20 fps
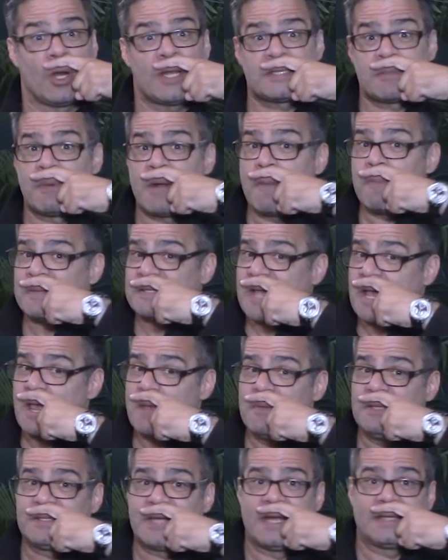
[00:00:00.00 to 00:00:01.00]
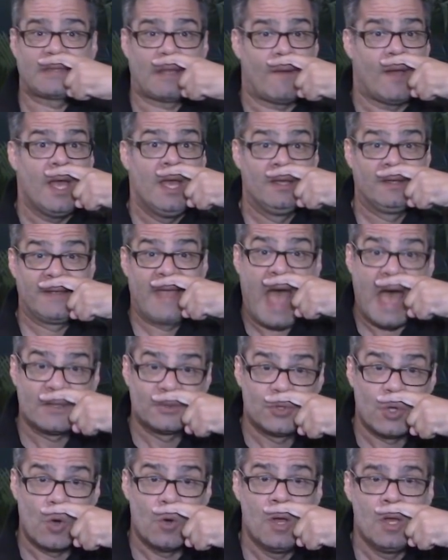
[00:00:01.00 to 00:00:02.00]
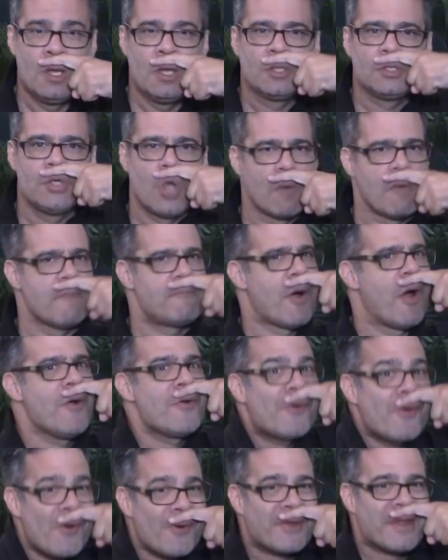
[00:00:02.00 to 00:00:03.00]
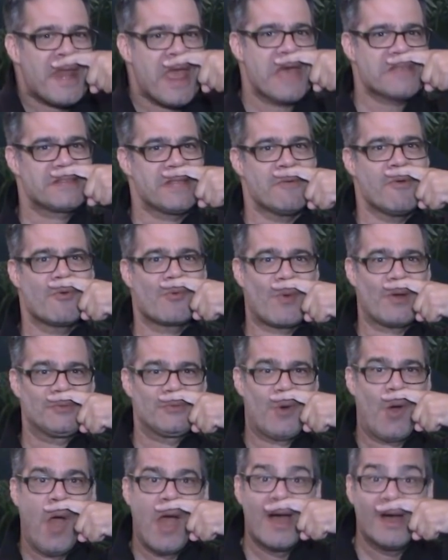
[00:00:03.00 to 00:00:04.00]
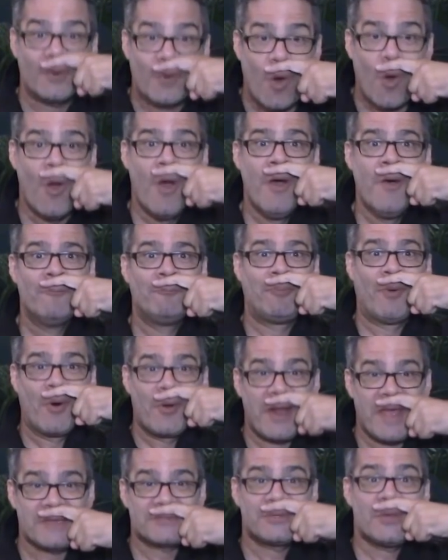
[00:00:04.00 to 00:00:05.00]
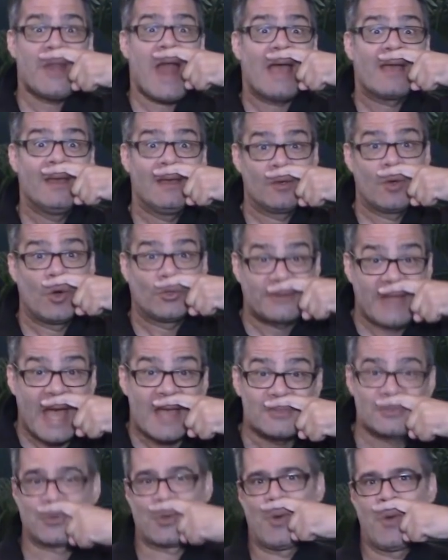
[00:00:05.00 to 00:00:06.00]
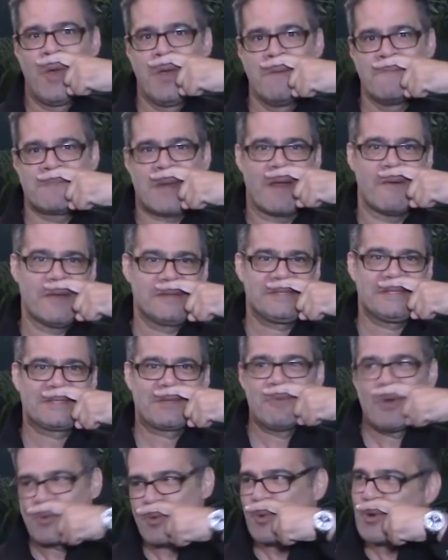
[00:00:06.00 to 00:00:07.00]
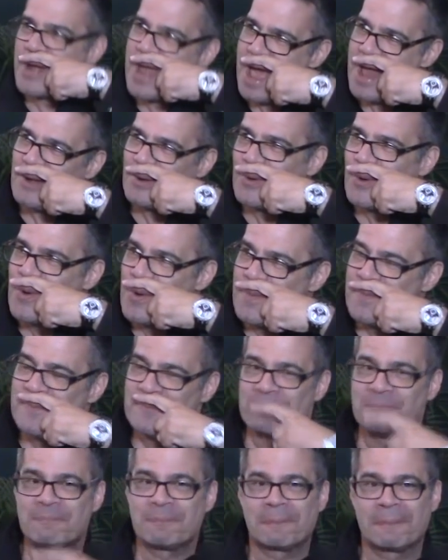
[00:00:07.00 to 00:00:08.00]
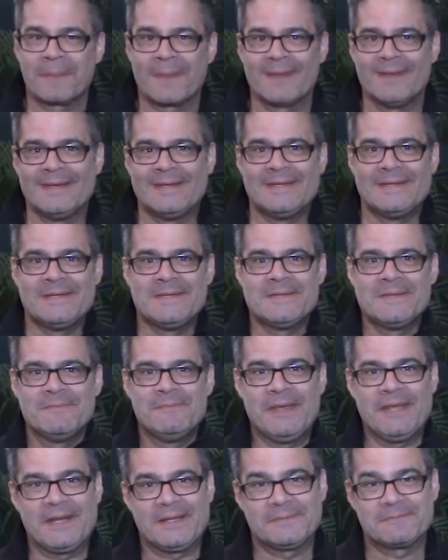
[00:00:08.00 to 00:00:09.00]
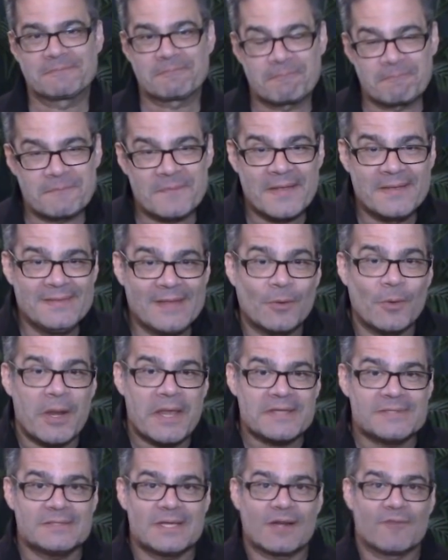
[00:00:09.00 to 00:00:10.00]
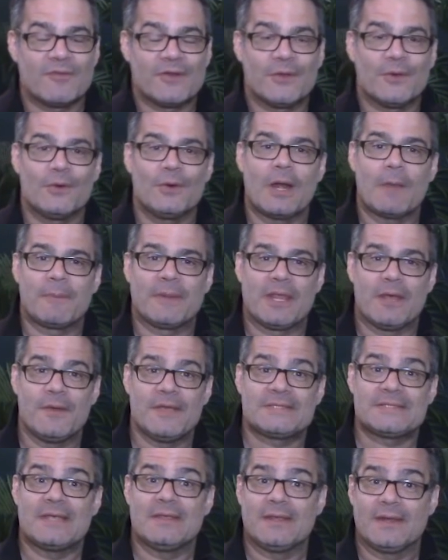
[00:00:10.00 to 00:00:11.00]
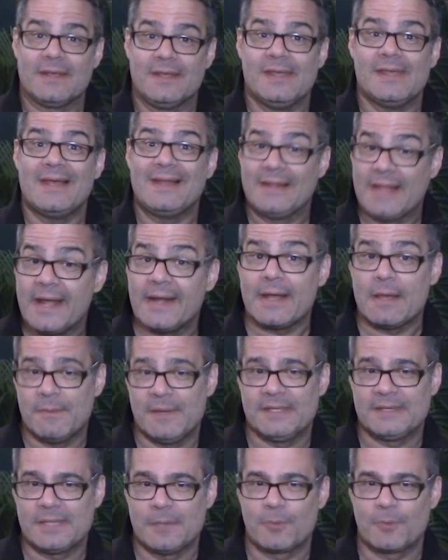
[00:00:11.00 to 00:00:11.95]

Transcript: la semana pasada mientras estaba gando. Yo me pongo creativo cuando hago, por eso la hago tanto, para ver si se me ocurre algo. Miren, Nicolás se refirió a la PDVSA dirigida largamente